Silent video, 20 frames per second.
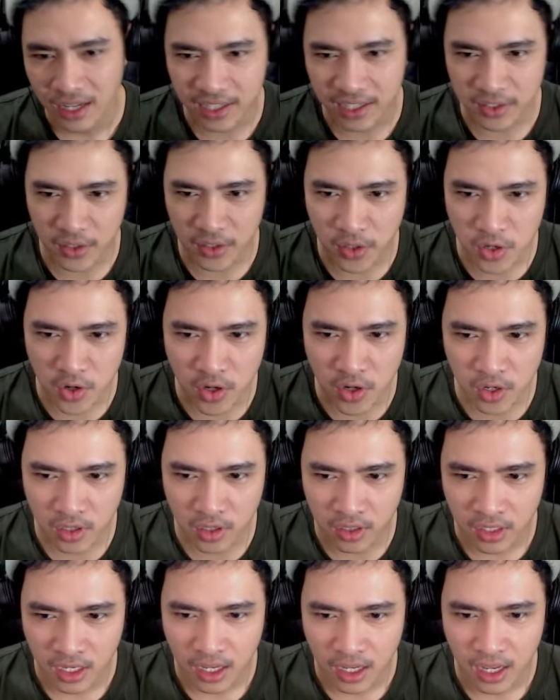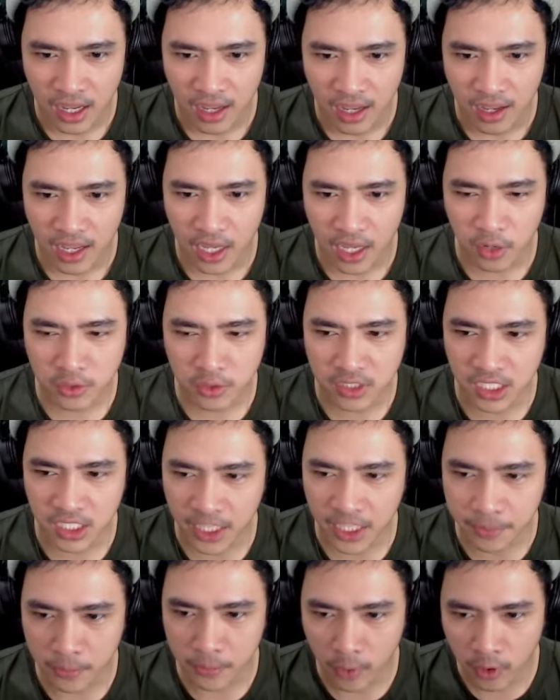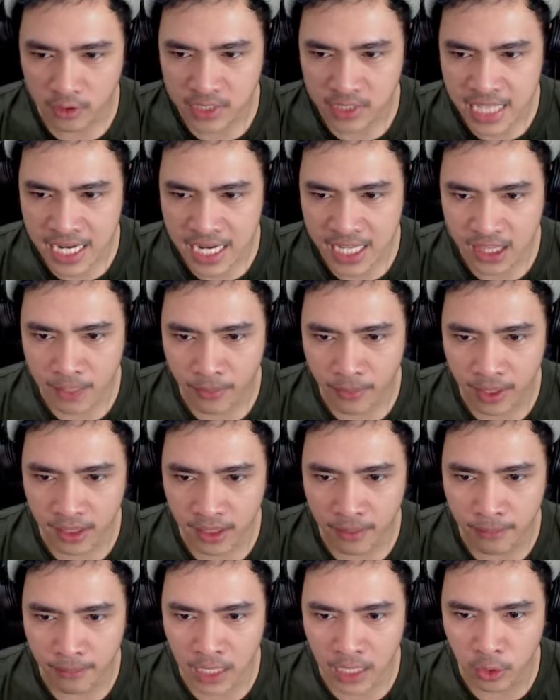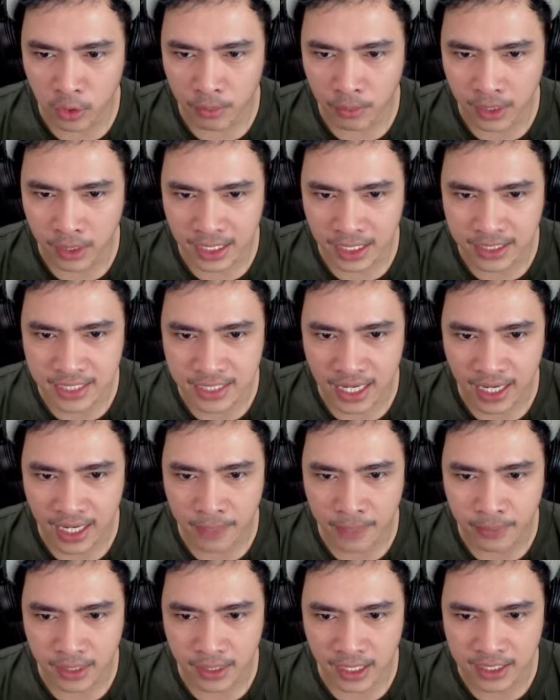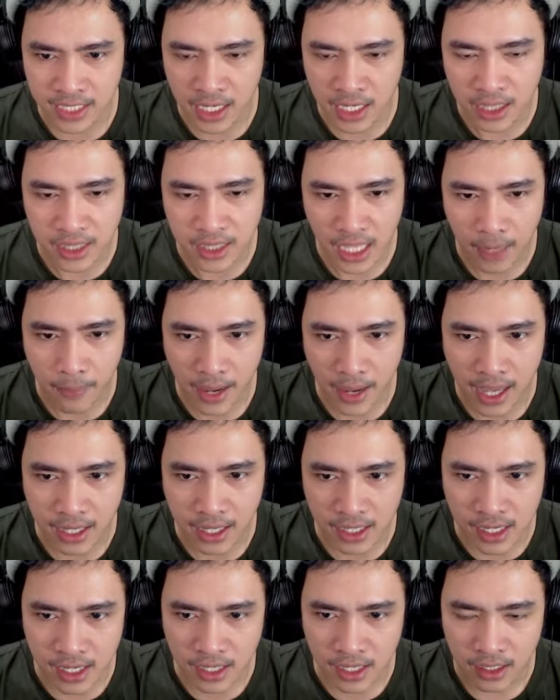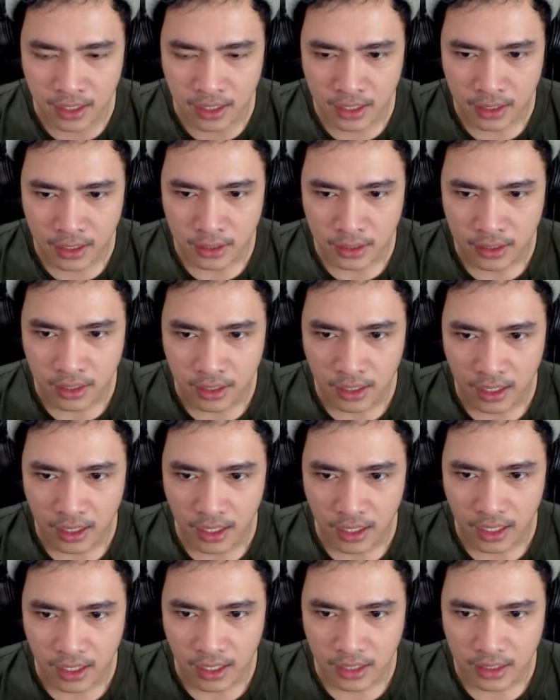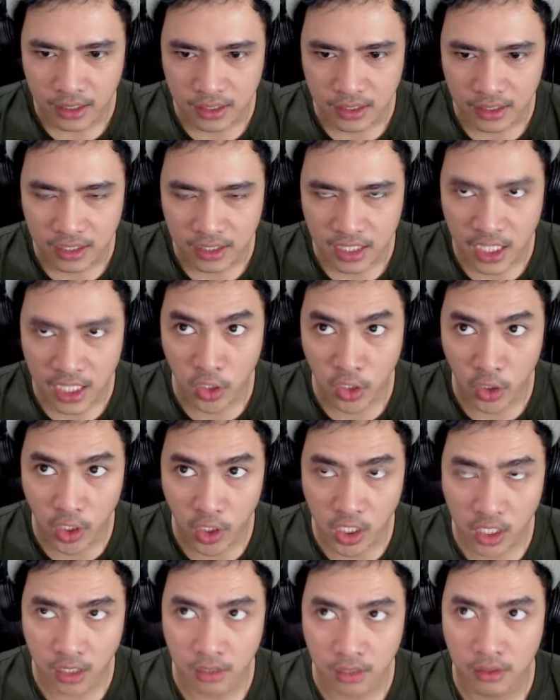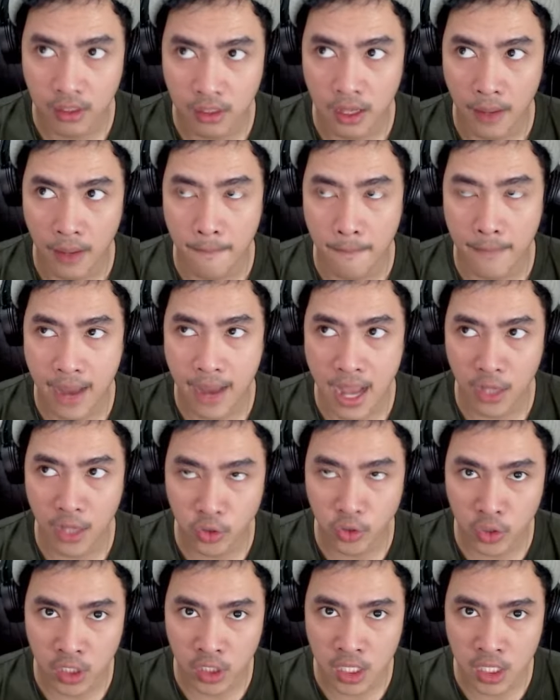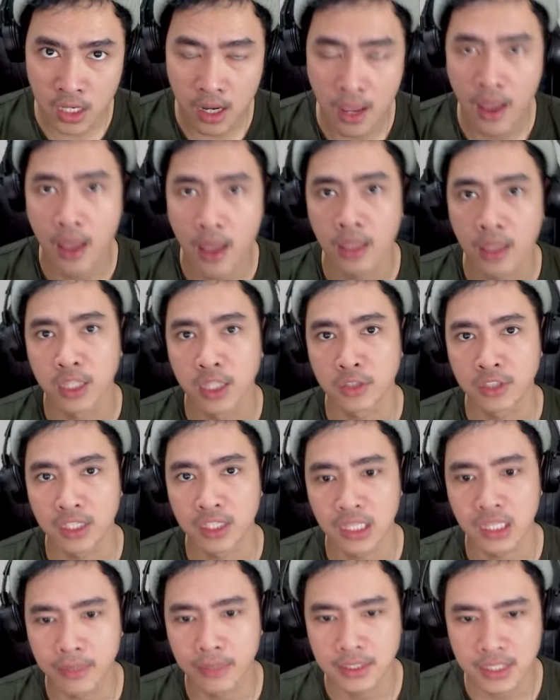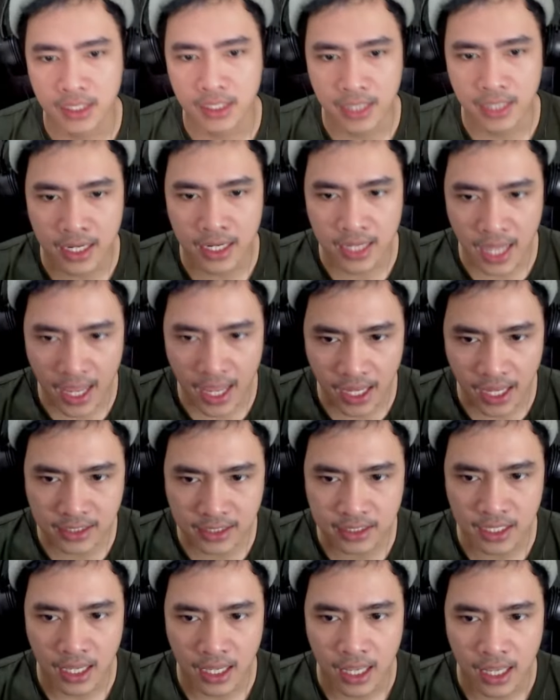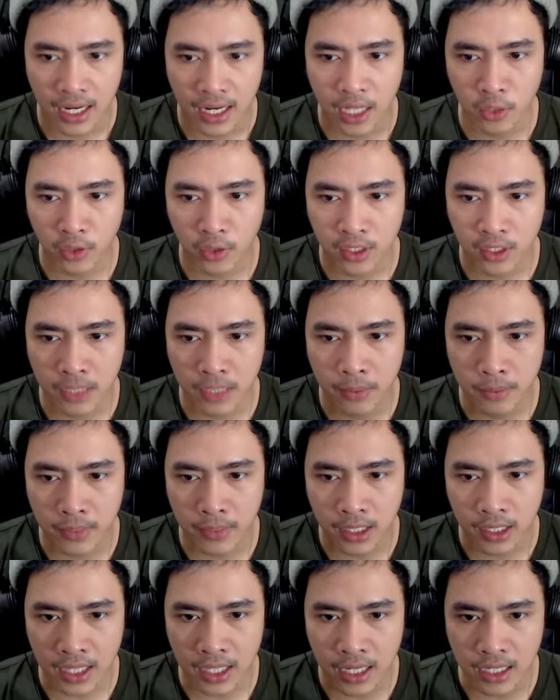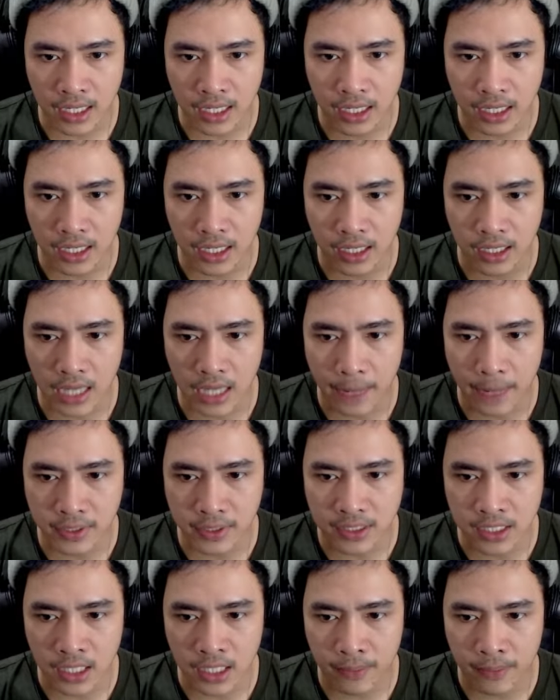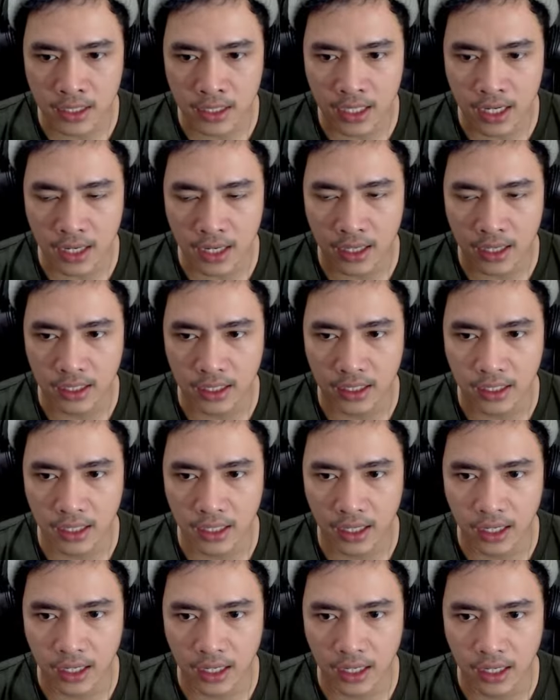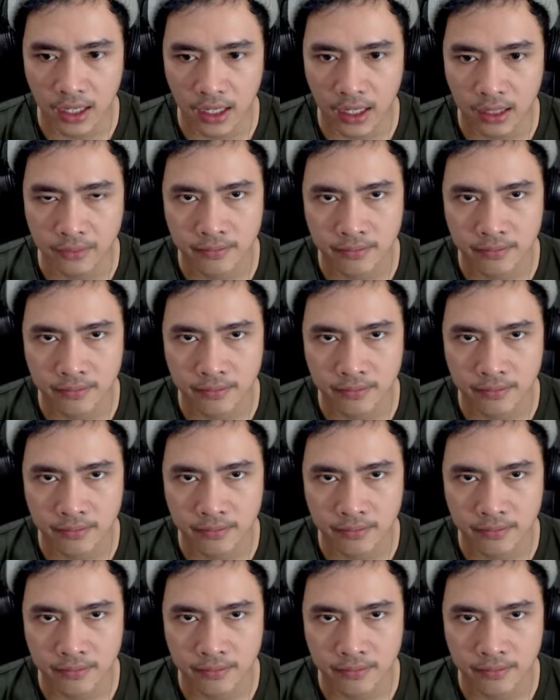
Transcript: Aduh. Aku sedikit bosan nih teman-teman untuk mengerjakan pekerjaan ini tiap hari. Tidur, bangun, terus kita bersihkan Dex, lalu kita memberikan uh, apa sih namanya? uh,